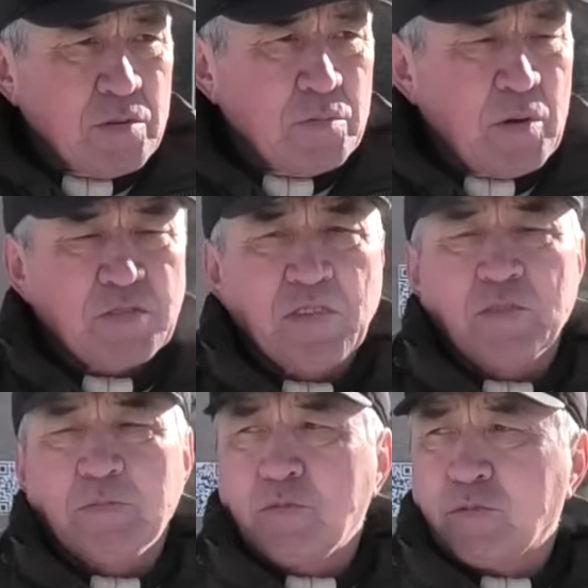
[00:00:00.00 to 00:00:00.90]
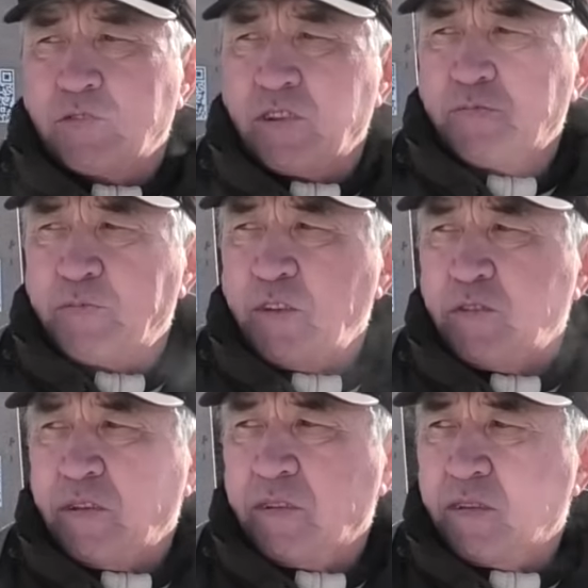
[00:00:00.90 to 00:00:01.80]
Ну, минут 30
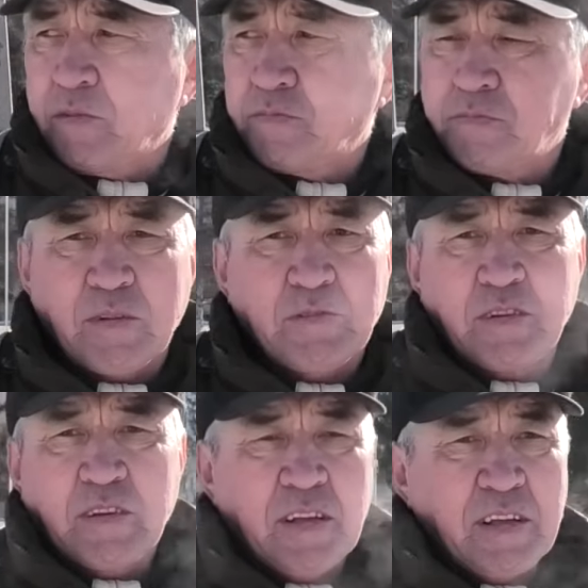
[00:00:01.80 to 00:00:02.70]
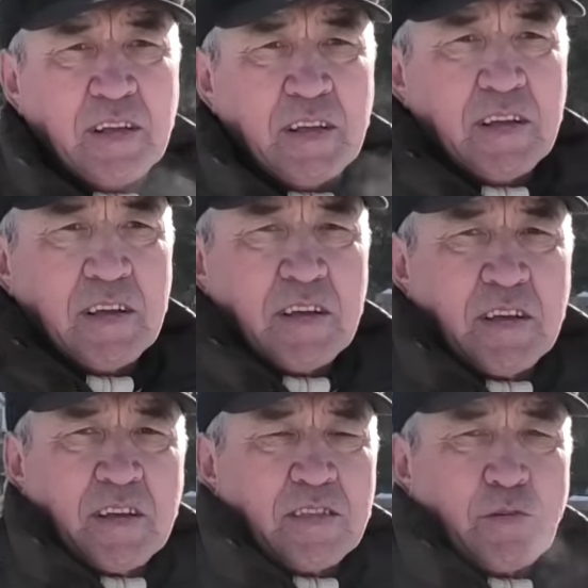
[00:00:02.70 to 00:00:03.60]
постоять, наверное, потому что
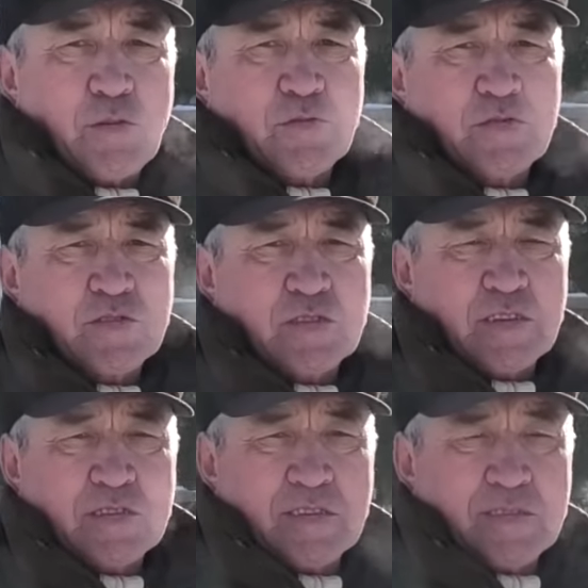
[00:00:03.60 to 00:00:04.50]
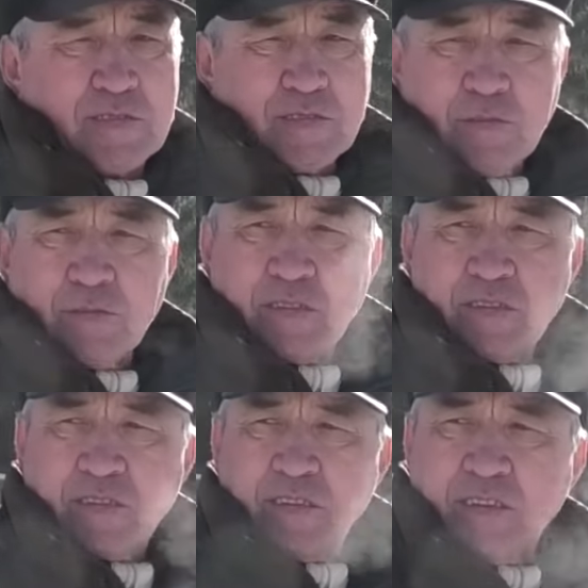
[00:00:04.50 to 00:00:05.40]
такого, ну,
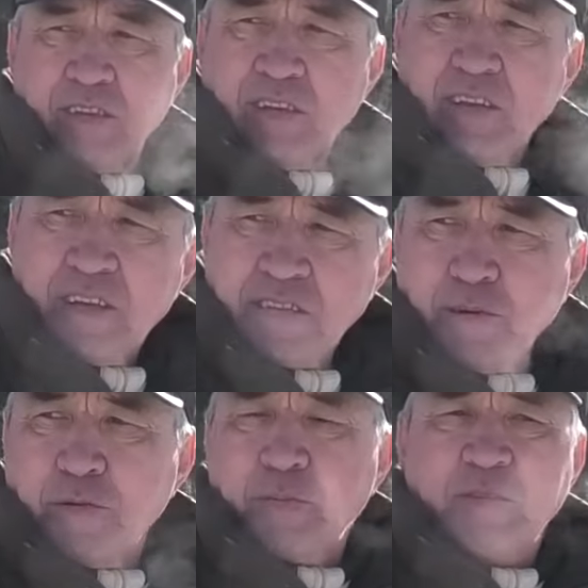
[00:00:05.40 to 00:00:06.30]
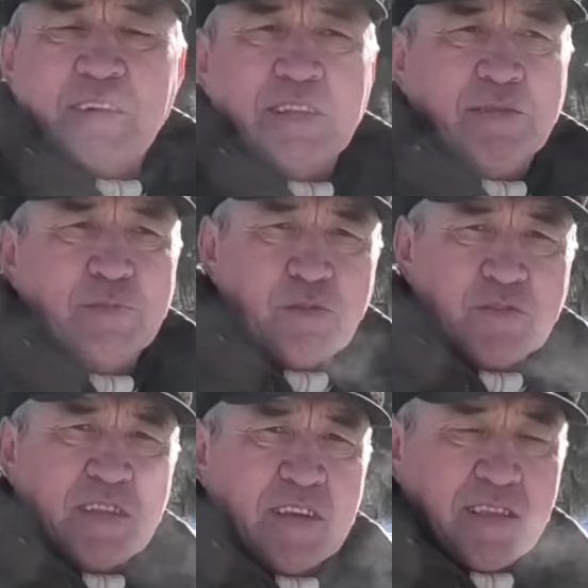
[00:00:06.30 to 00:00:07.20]
Здоровье не позволяет много
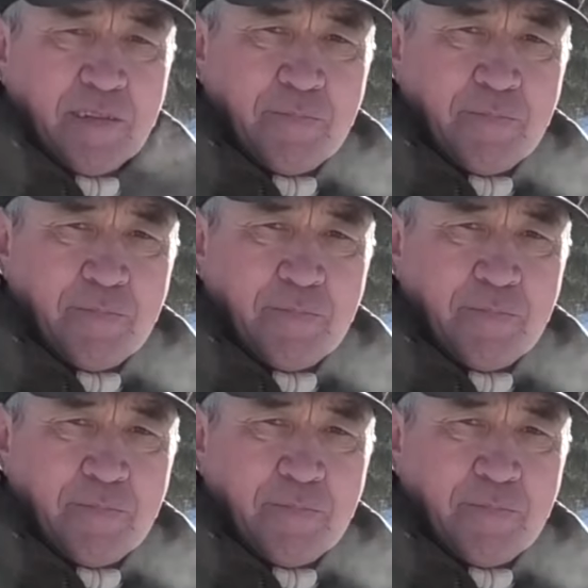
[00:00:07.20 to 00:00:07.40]
стоять.